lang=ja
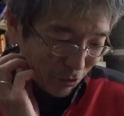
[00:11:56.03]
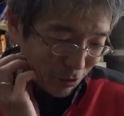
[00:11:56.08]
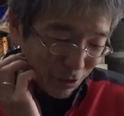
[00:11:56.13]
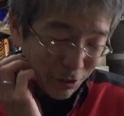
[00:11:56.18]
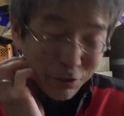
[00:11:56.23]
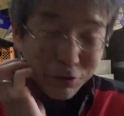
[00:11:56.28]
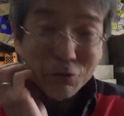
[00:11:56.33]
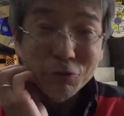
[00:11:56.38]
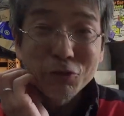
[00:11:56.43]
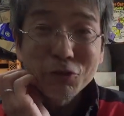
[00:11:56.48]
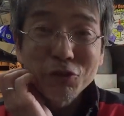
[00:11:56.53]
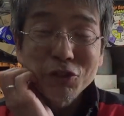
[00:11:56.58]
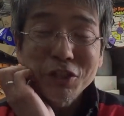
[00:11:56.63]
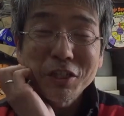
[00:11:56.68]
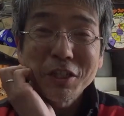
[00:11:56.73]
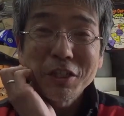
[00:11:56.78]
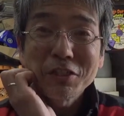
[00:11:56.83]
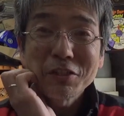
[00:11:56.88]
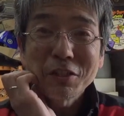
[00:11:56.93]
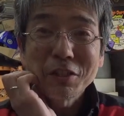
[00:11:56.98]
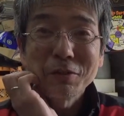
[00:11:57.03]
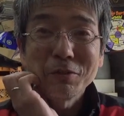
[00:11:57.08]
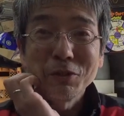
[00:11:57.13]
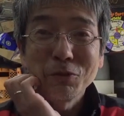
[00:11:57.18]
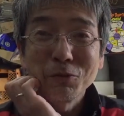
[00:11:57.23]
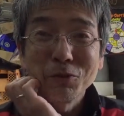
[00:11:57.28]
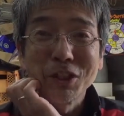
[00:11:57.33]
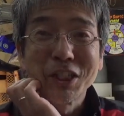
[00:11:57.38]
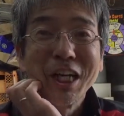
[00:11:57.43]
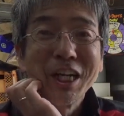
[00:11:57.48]
なんか輸出してるやつが日
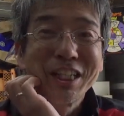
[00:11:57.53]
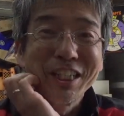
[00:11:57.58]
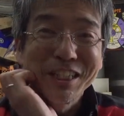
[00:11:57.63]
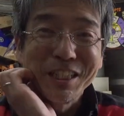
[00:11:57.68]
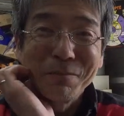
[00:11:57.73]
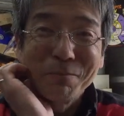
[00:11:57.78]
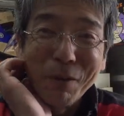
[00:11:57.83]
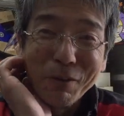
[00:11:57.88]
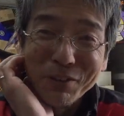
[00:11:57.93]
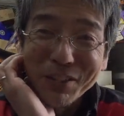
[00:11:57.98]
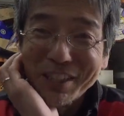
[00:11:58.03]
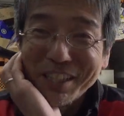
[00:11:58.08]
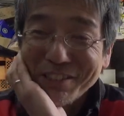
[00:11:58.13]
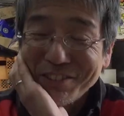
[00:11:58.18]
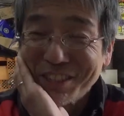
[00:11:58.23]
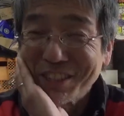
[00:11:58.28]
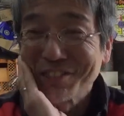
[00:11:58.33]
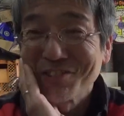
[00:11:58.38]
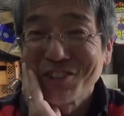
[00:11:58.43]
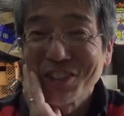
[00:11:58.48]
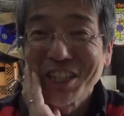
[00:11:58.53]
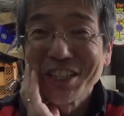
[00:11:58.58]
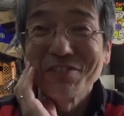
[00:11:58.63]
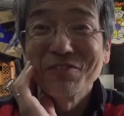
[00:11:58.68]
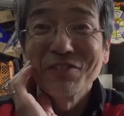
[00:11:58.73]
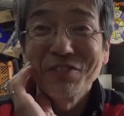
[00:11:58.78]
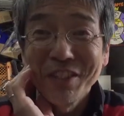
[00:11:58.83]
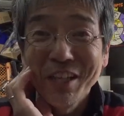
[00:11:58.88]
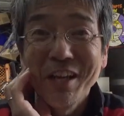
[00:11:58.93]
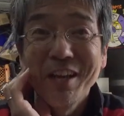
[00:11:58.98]
本に帰ってきていっぱい売れてるんじゃしょうがないで
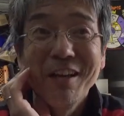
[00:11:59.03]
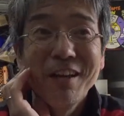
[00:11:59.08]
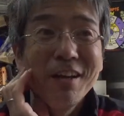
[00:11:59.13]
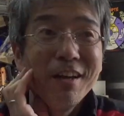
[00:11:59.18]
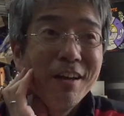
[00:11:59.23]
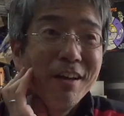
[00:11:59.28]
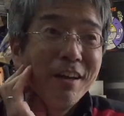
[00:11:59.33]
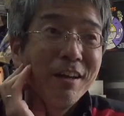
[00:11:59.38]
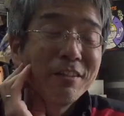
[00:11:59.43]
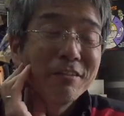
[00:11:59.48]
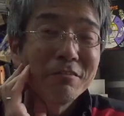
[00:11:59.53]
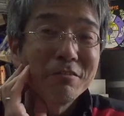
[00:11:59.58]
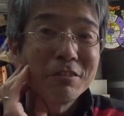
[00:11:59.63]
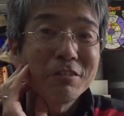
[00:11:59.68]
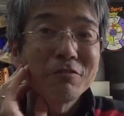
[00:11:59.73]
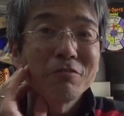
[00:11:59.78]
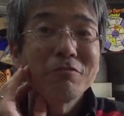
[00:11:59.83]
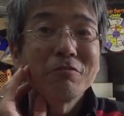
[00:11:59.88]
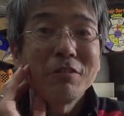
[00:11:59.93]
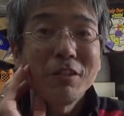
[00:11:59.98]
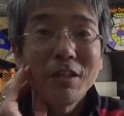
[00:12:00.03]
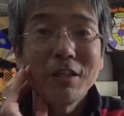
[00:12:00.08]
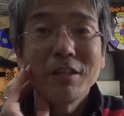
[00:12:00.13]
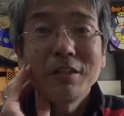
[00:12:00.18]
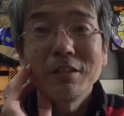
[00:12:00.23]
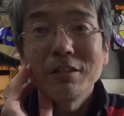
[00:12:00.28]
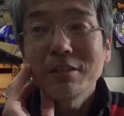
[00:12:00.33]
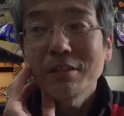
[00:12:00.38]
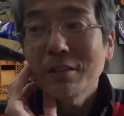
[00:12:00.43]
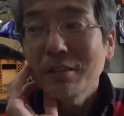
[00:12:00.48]
すもんねそれじゃちょっとねあ
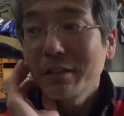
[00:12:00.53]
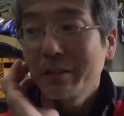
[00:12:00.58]
れですから、